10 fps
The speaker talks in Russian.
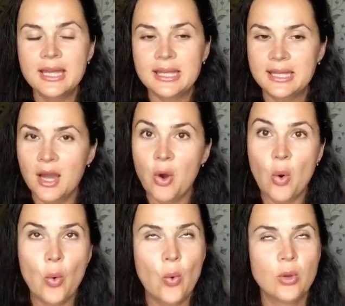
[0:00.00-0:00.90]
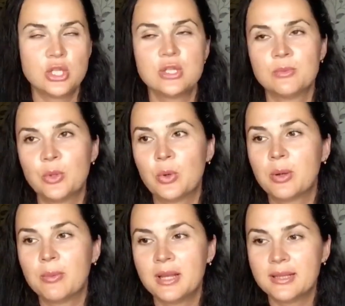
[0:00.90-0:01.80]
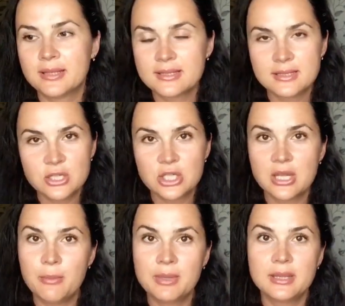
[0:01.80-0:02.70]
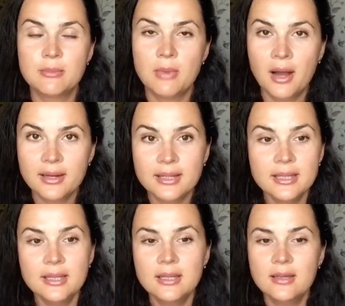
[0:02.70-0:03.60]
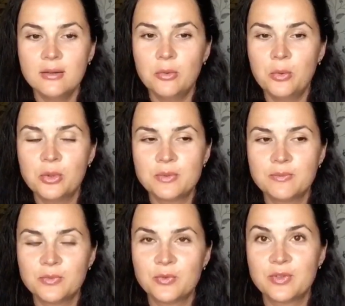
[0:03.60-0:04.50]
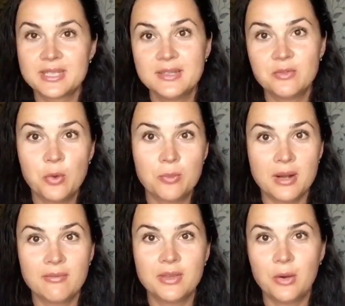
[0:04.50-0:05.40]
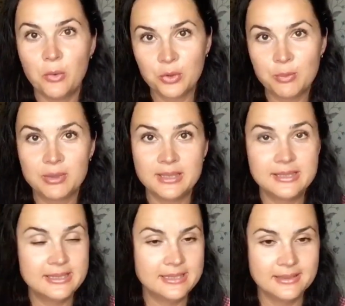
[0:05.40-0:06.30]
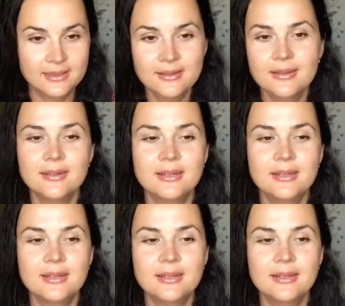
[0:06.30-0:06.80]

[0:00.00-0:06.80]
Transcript: Я очень много была наслышана об этой марке, ну, в основном, правда, от блондинок,